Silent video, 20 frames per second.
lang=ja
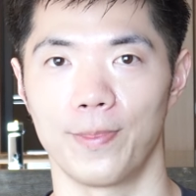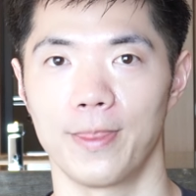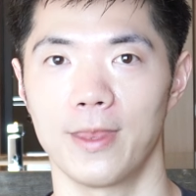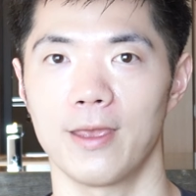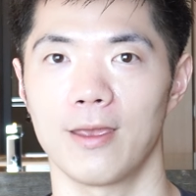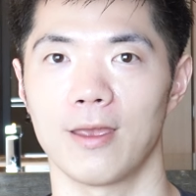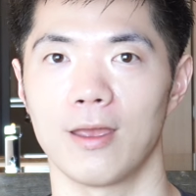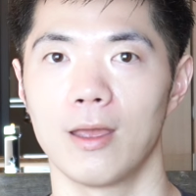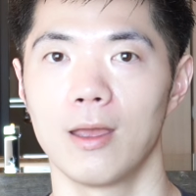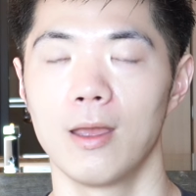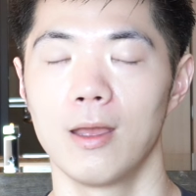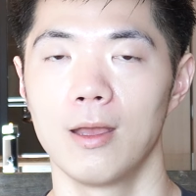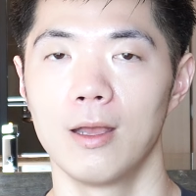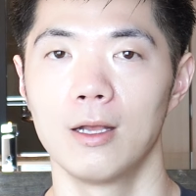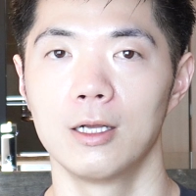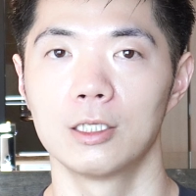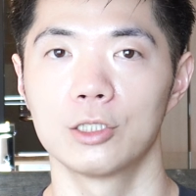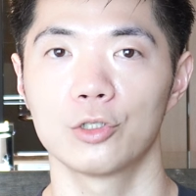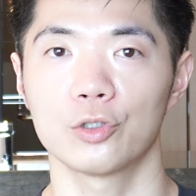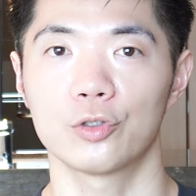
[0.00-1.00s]
で
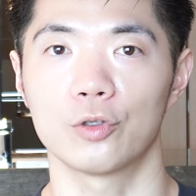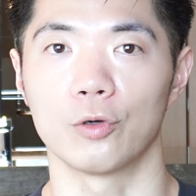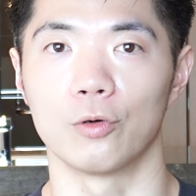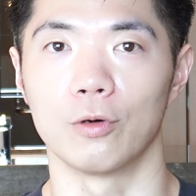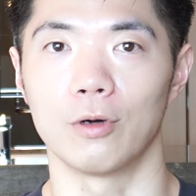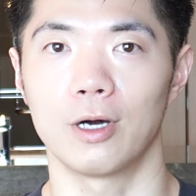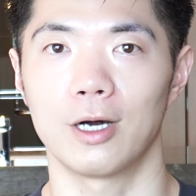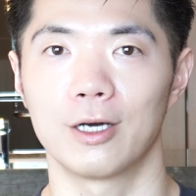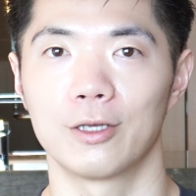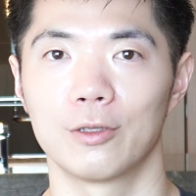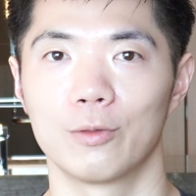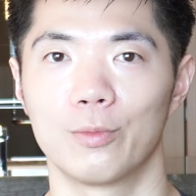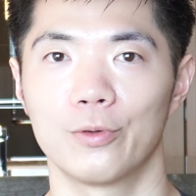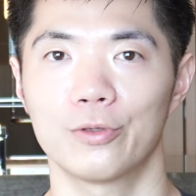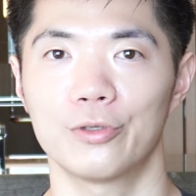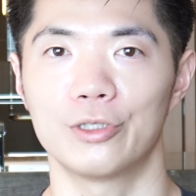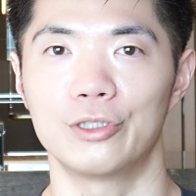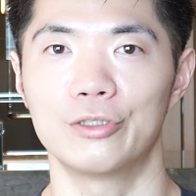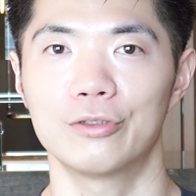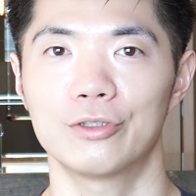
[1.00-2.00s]
ちょっと
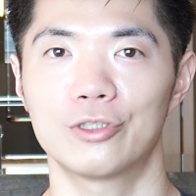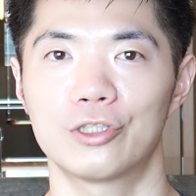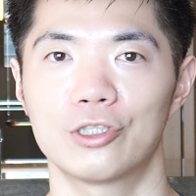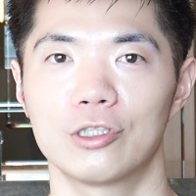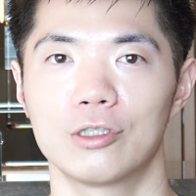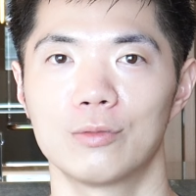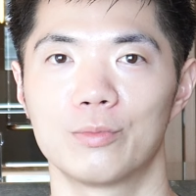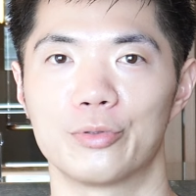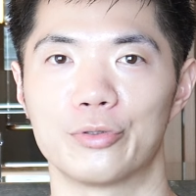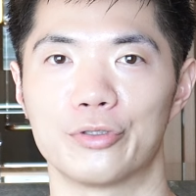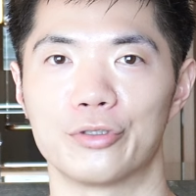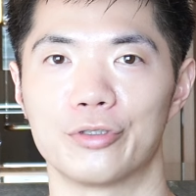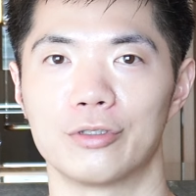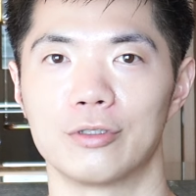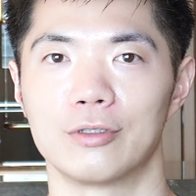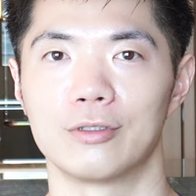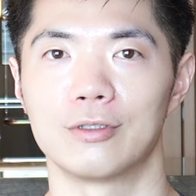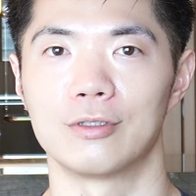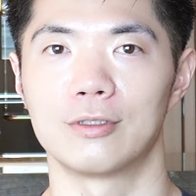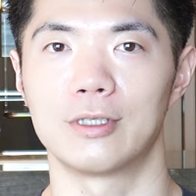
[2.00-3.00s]
僕 YouTube
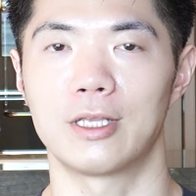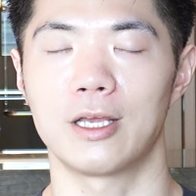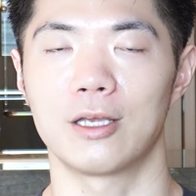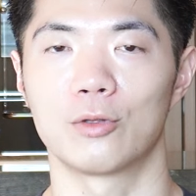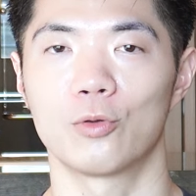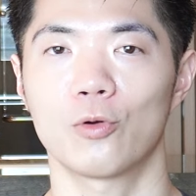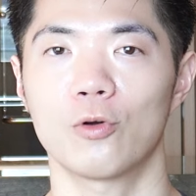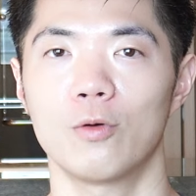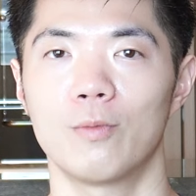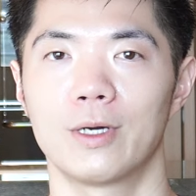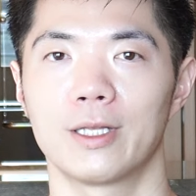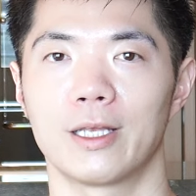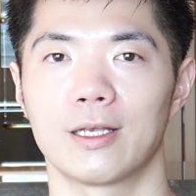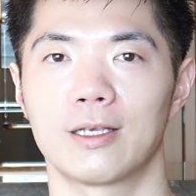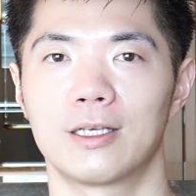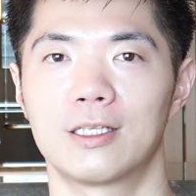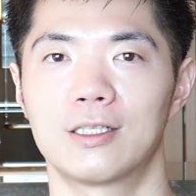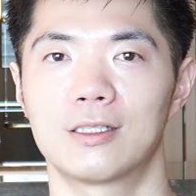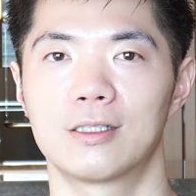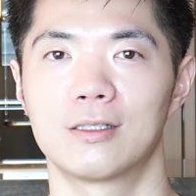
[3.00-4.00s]
でどこまで
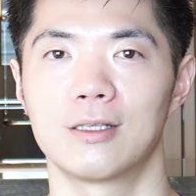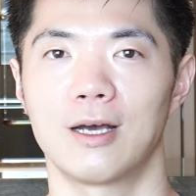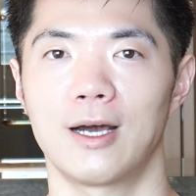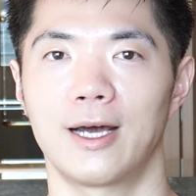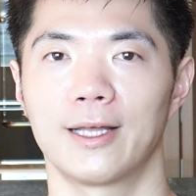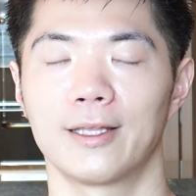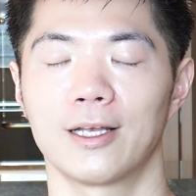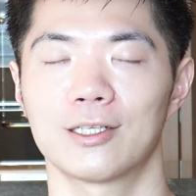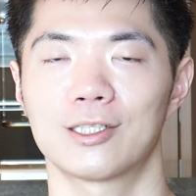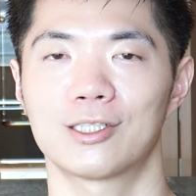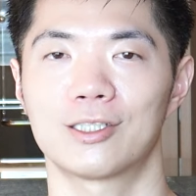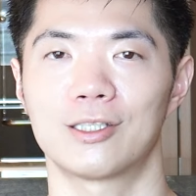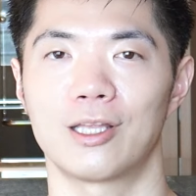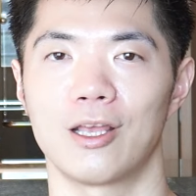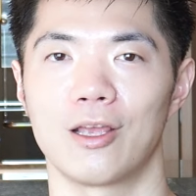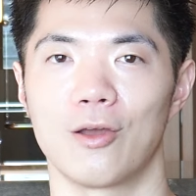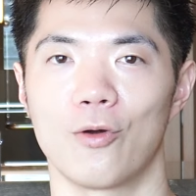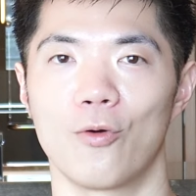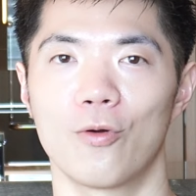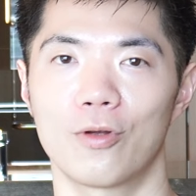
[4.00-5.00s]
話し
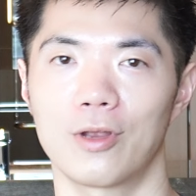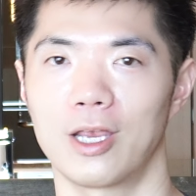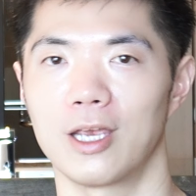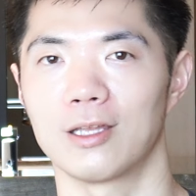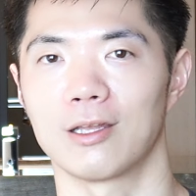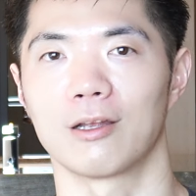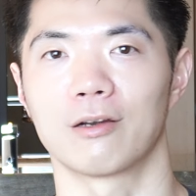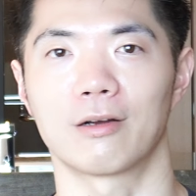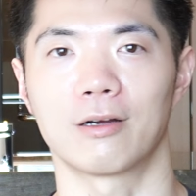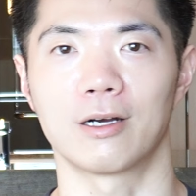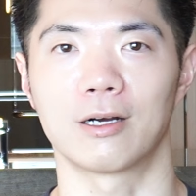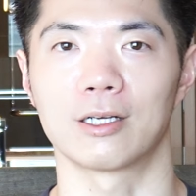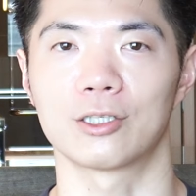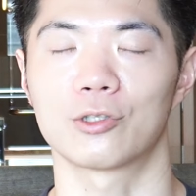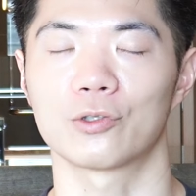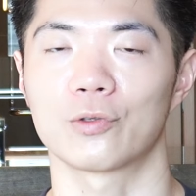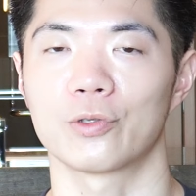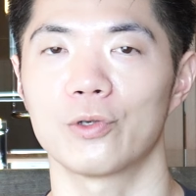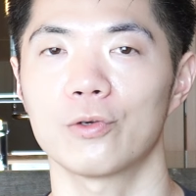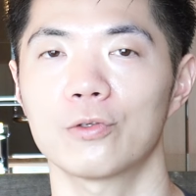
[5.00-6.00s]
て OK なのかが
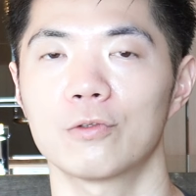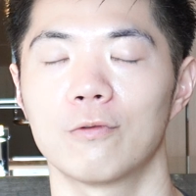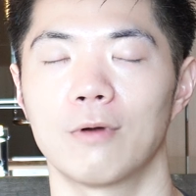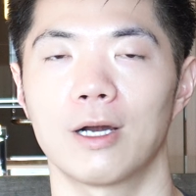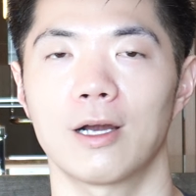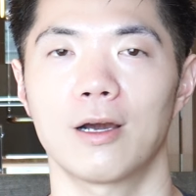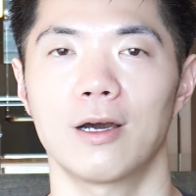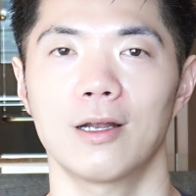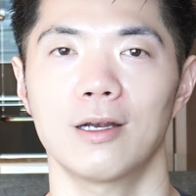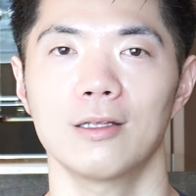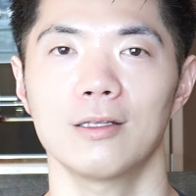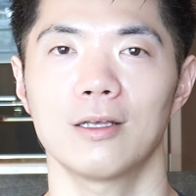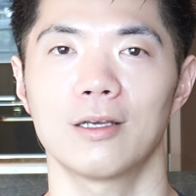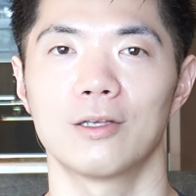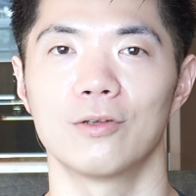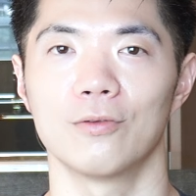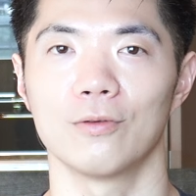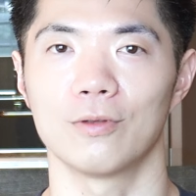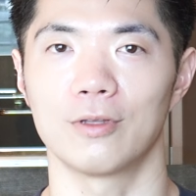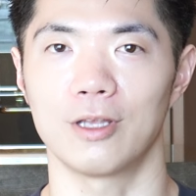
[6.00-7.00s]
ちょっとよくわからな
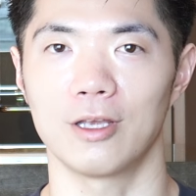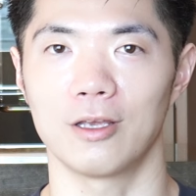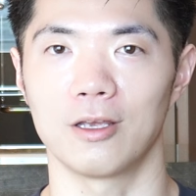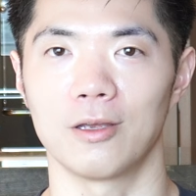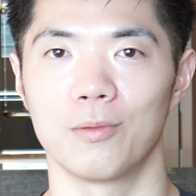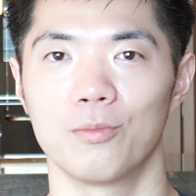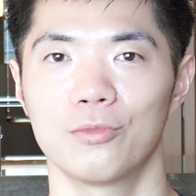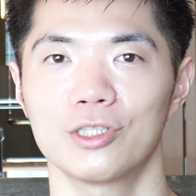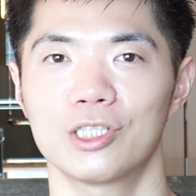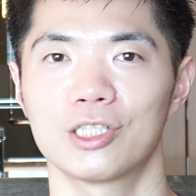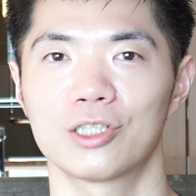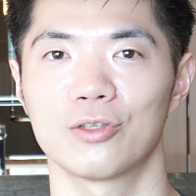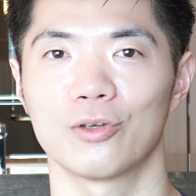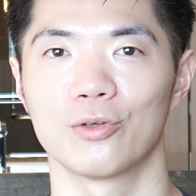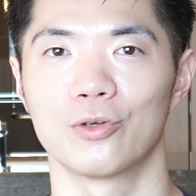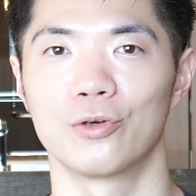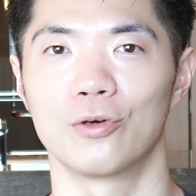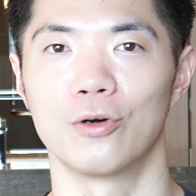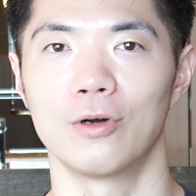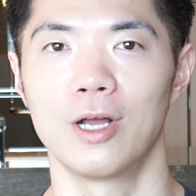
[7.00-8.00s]
いので、もし
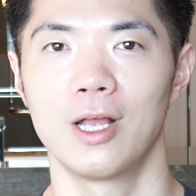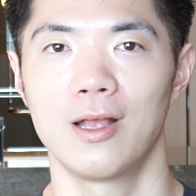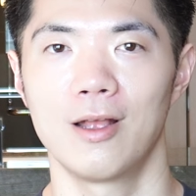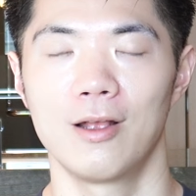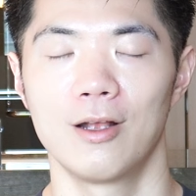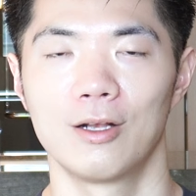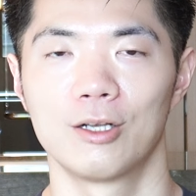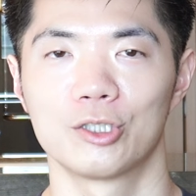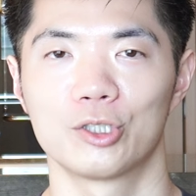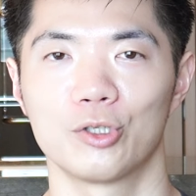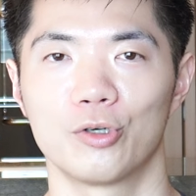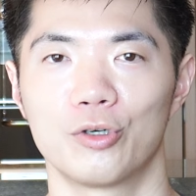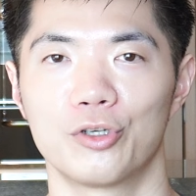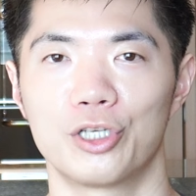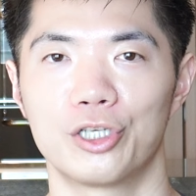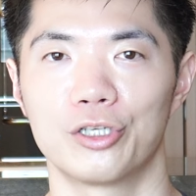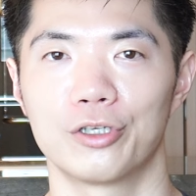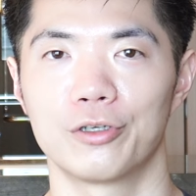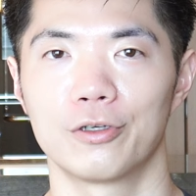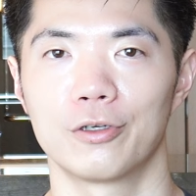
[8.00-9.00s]
そう
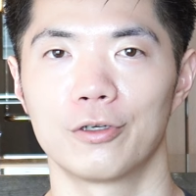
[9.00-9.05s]
い